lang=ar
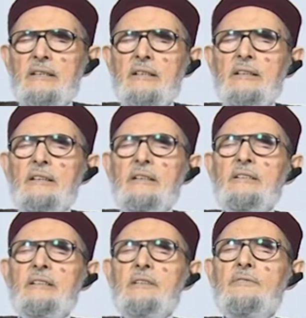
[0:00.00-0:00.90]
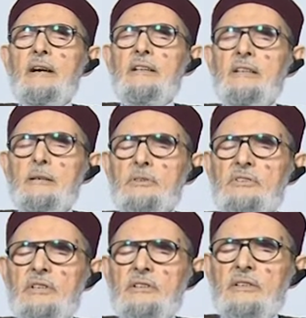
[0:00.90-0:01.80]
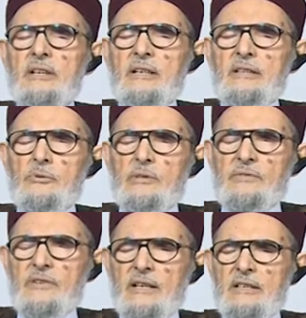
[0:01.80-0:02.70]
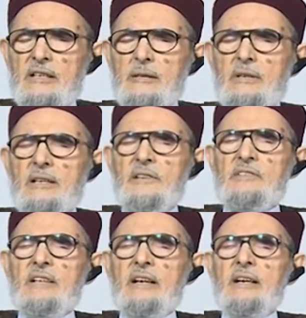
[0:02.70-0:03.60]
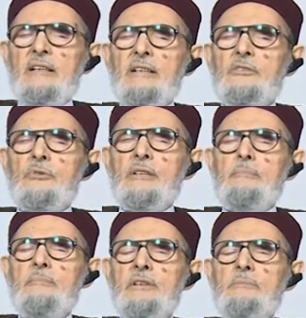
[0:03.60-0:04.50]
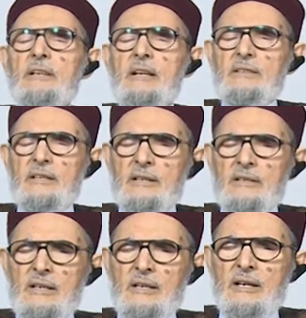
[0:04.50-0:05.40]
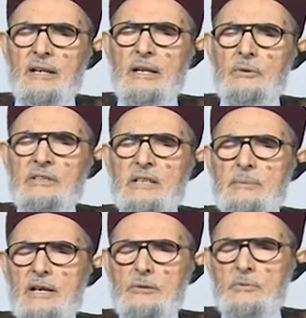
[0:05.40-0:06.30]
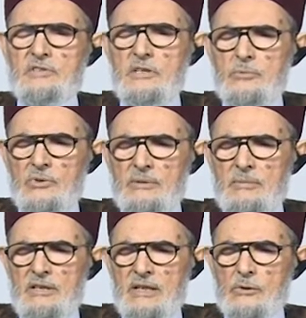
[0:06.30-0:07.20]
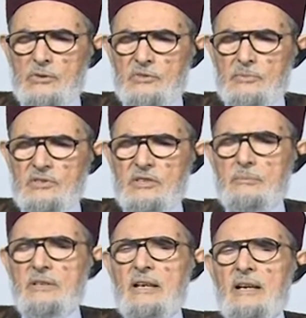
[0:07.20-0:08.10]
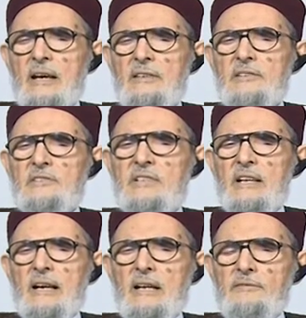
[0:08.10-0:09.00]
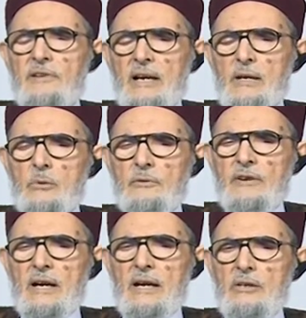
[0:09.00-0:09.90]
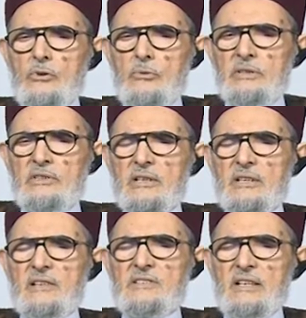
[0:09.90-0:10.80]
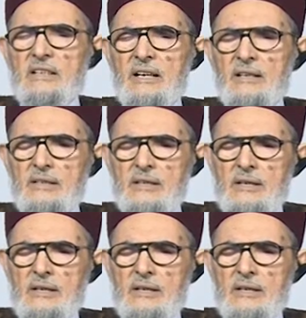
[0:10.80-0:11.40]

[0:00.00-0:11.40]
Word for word: هي تدفع لنا بالطيارات وتدفع لنا بالأسلحة يعني تدمر بلادنا لو انتبه المسلمون المليار ونصف مسلم لهذا السلاح الفعال وفعلوه بطريقة صحيحة